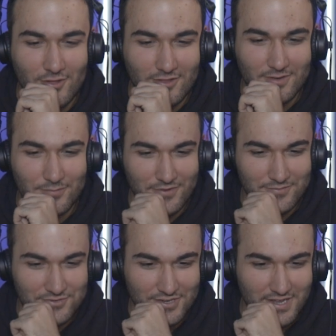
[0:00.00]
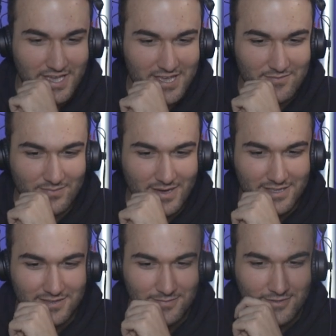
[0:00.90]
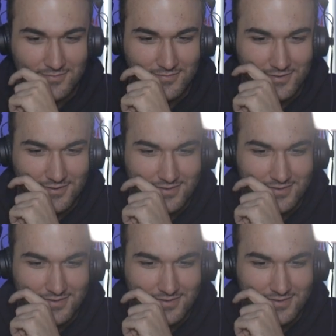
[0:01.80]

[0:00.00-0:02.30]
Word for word: talk yapıyorum şu an. Hey pineapple on